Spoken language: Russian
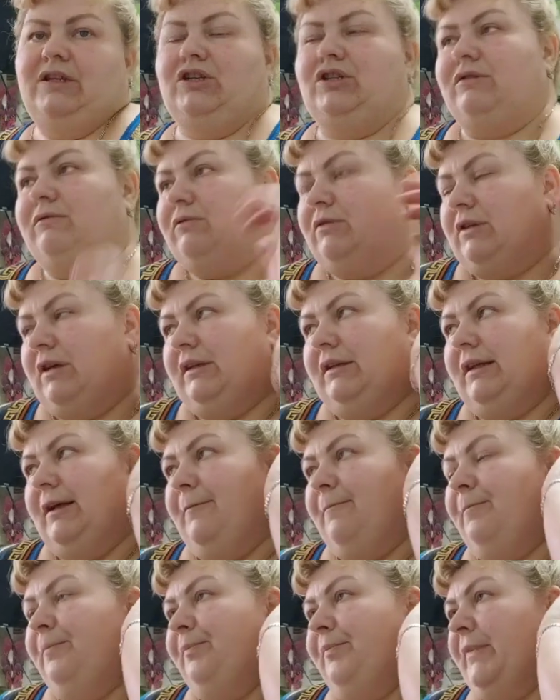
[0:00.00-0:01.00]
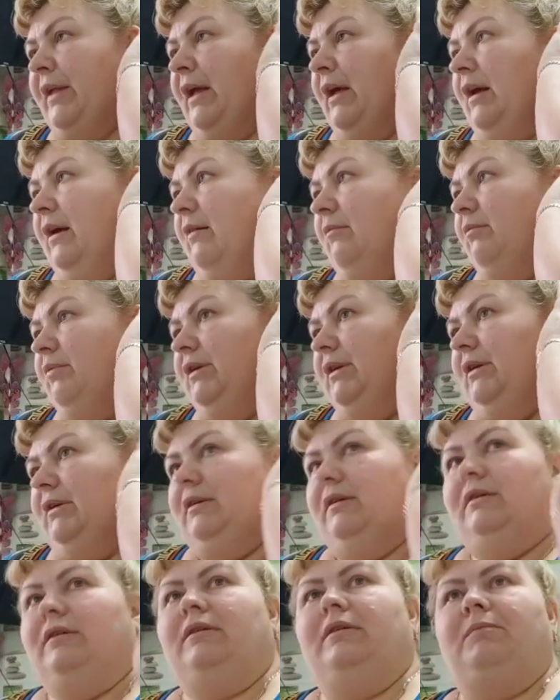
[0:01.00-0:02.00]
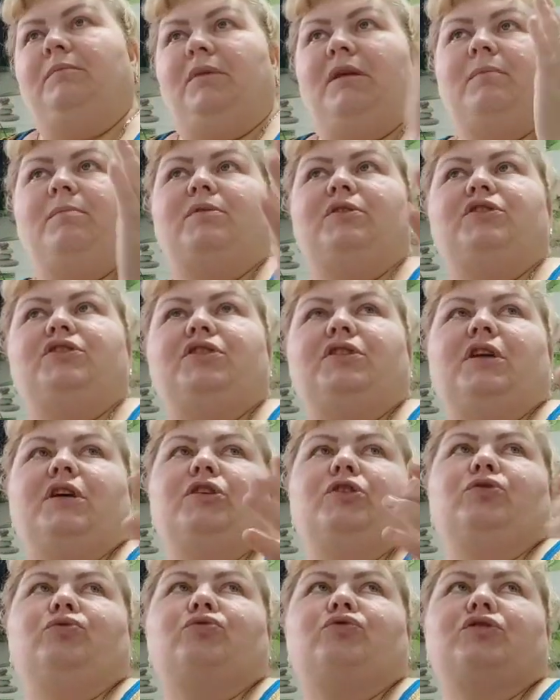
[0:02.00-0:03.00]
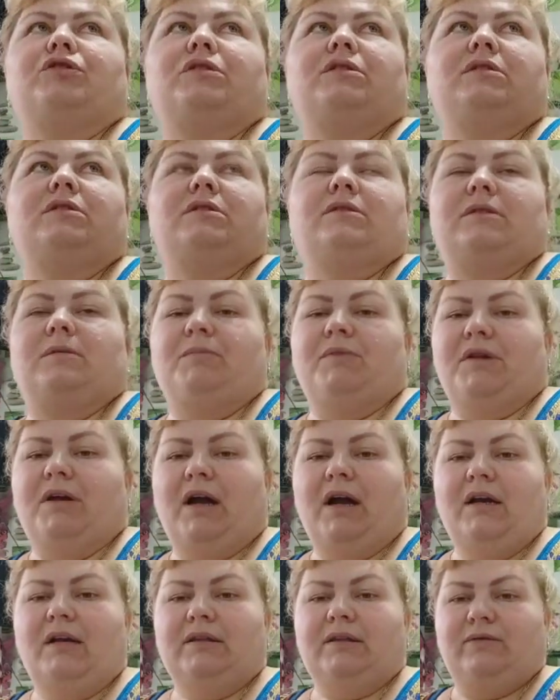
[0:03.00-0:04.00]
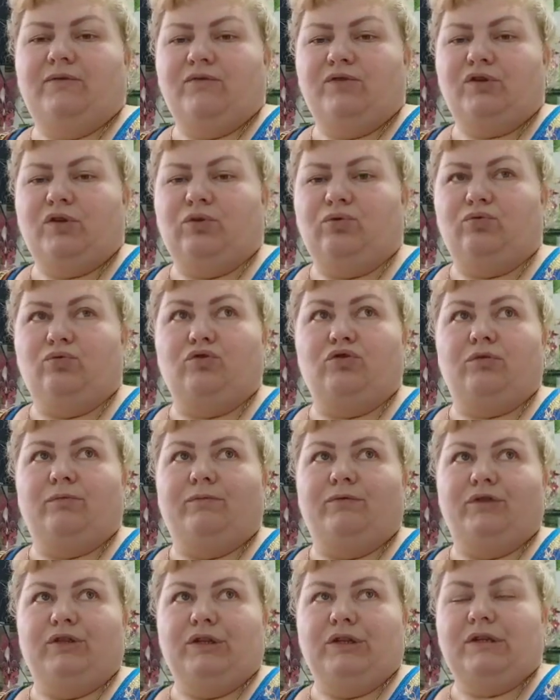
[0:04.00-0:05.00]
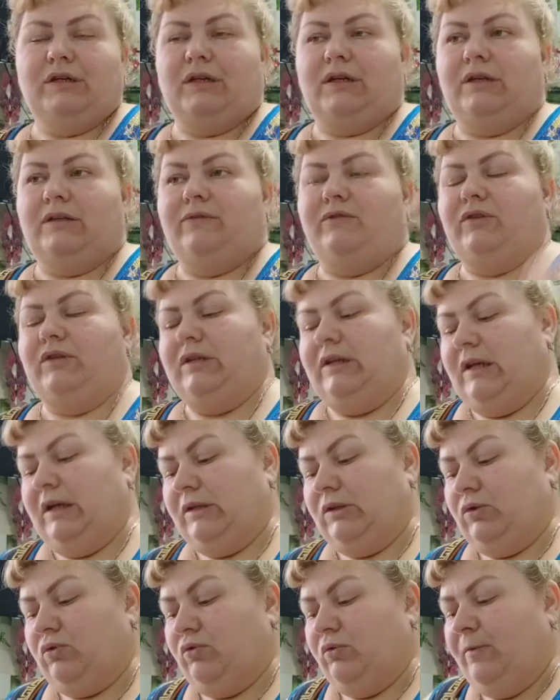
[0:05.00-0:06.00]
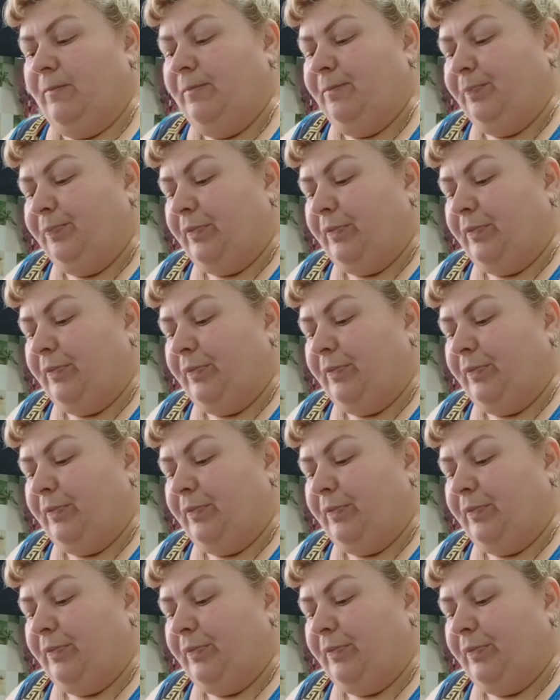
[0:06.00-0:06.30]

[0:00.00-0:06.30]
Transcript: Даже вот когда были мебельщики, они тоже замеряли там высоту, чтобы не закрыть вентиляцию.